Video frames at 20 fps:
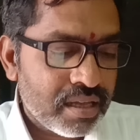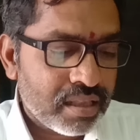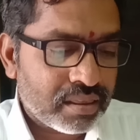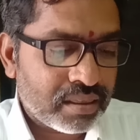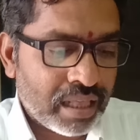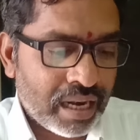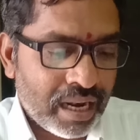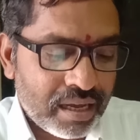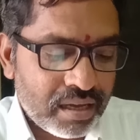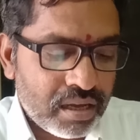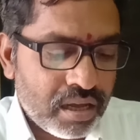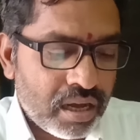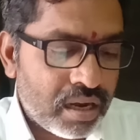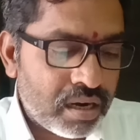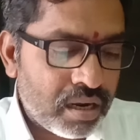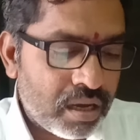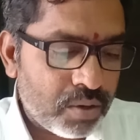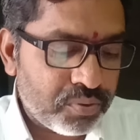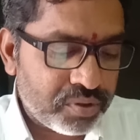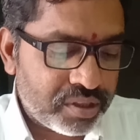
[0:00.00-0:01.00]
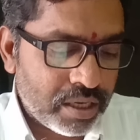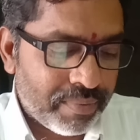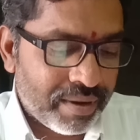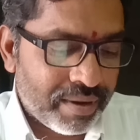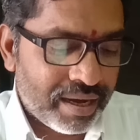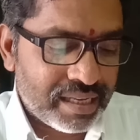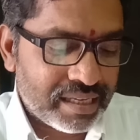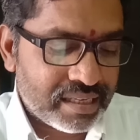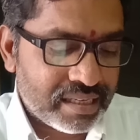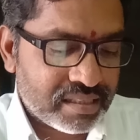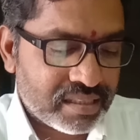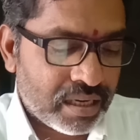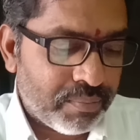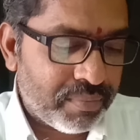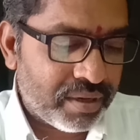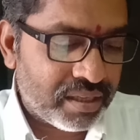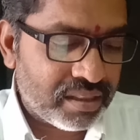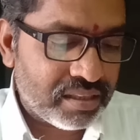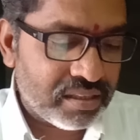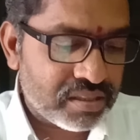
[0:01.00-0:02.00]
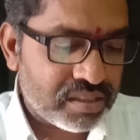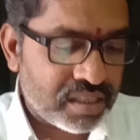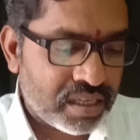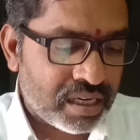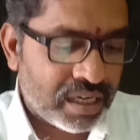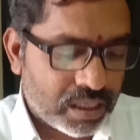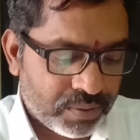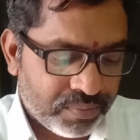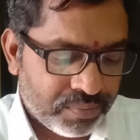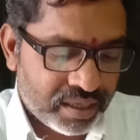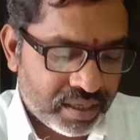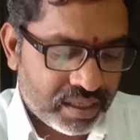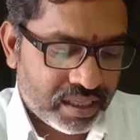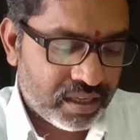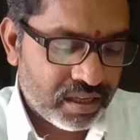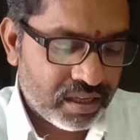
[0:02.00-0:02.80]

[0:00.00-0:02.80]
తెలంగాణ ఉద్యమానికి సంబంధించినటువంటి